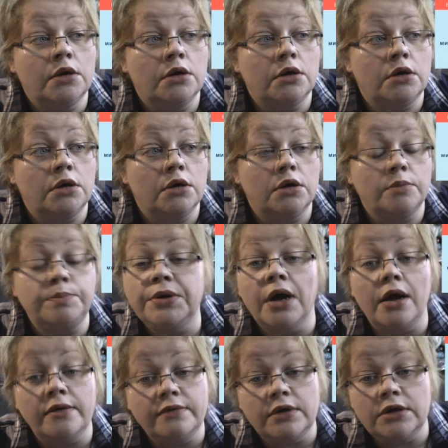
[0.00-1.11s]
А,
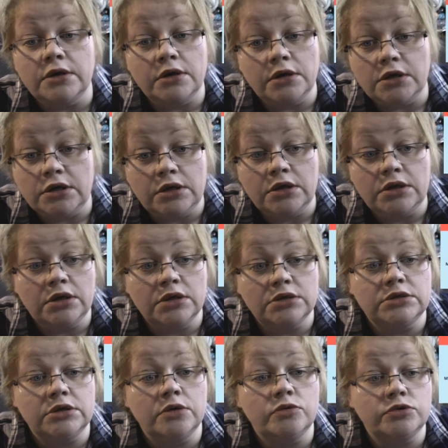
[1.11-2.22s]
правильно ли,
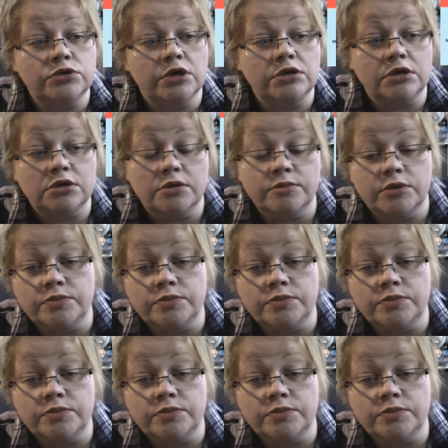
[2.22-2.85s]
если усадка там,